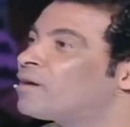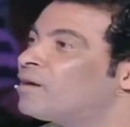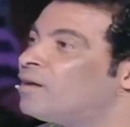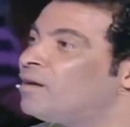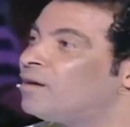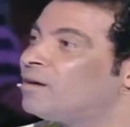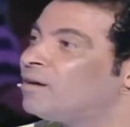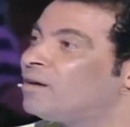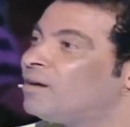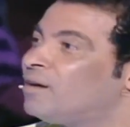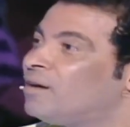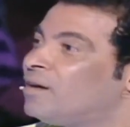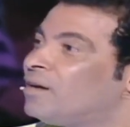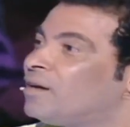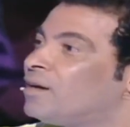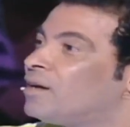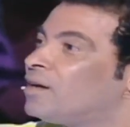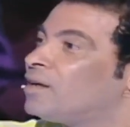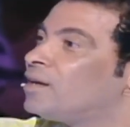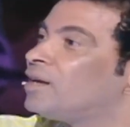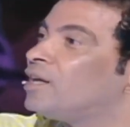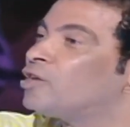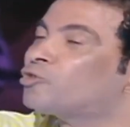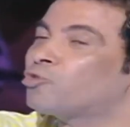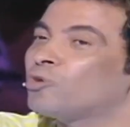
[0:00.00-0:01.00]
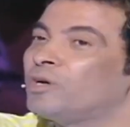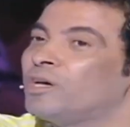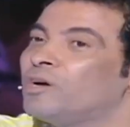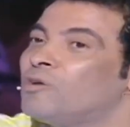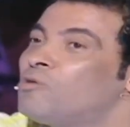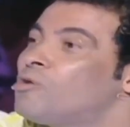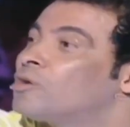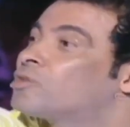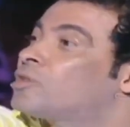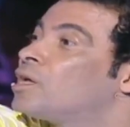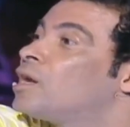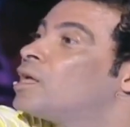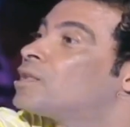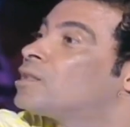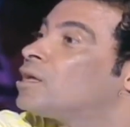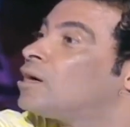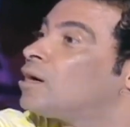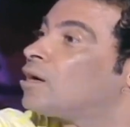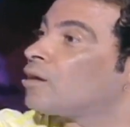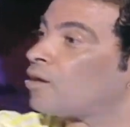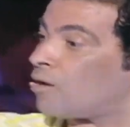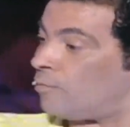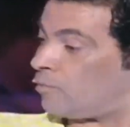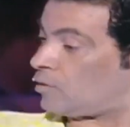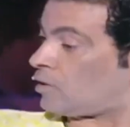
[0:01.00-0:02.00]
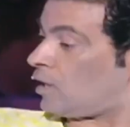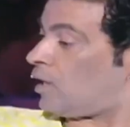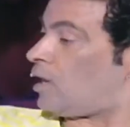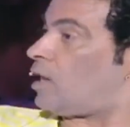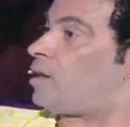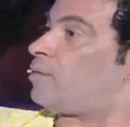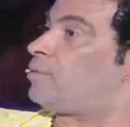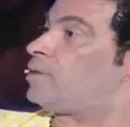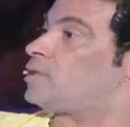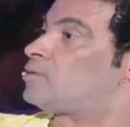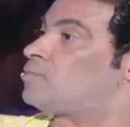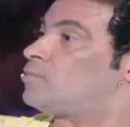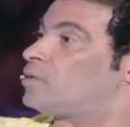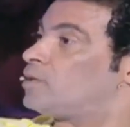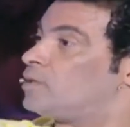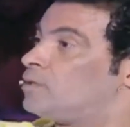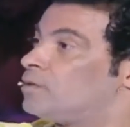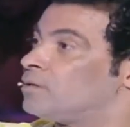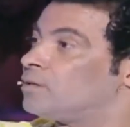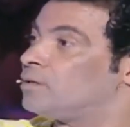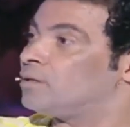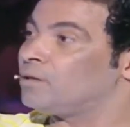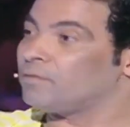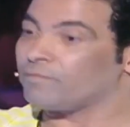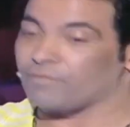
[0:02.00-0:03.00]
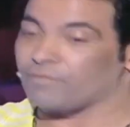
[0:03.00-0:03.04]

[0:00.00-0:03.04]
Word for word: مره لقيته ايه هو ثلاثه اللهم صل على النبي جسمه كده